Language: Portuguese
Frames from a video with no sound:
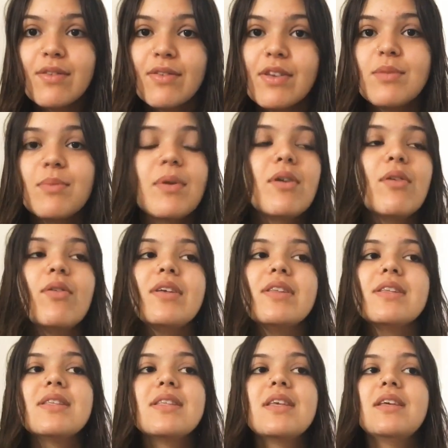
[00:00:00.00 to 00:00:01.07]
você fez uma
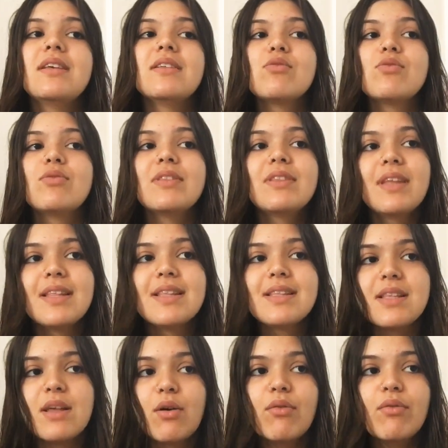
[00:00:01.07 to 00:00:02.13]
coisa assim, a sua
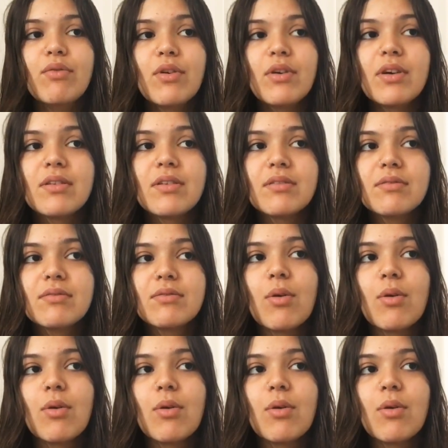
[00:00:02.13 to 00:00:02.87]
intenção foi